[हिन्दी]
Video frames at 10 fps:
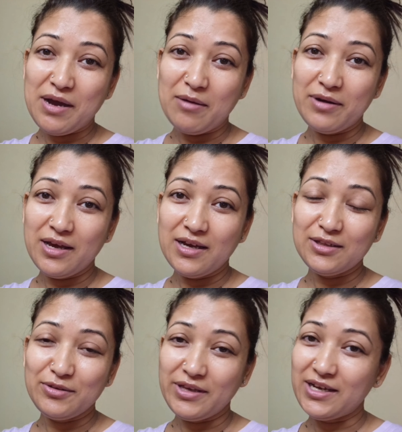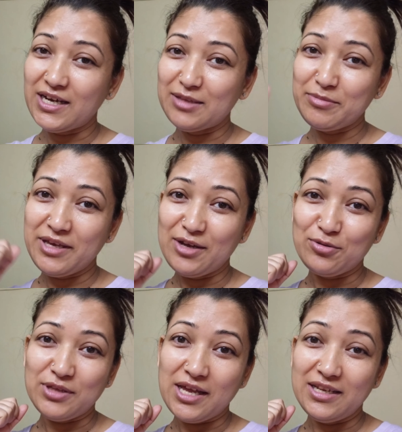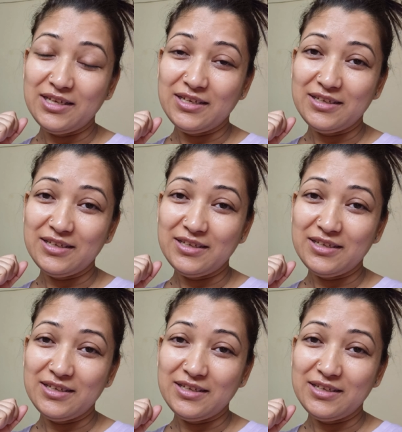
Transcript: फावड़ा तो एक हाथ में है कुदाली